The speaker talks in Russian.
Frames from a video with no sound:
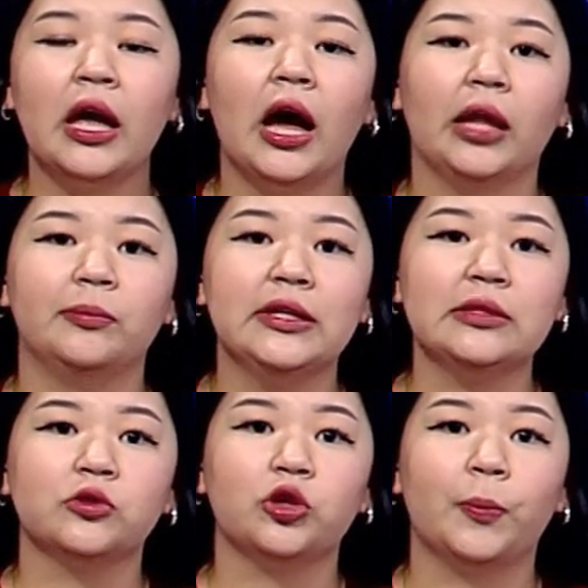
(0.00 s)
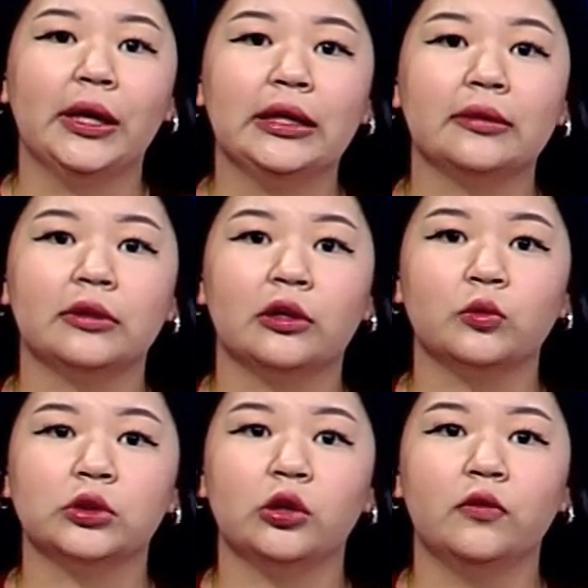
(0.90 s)
Отметим, что памятник
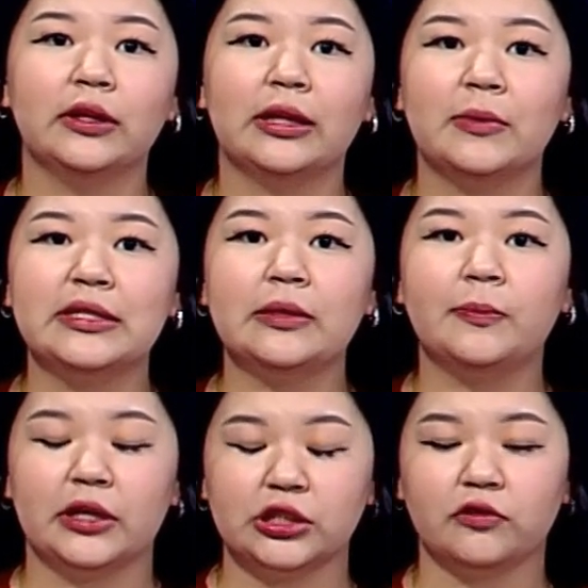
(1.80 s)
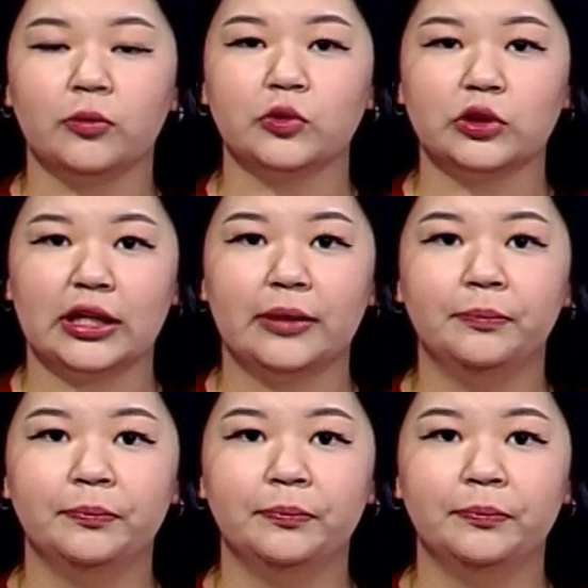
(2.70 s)
установлен на месте прежнего бюста.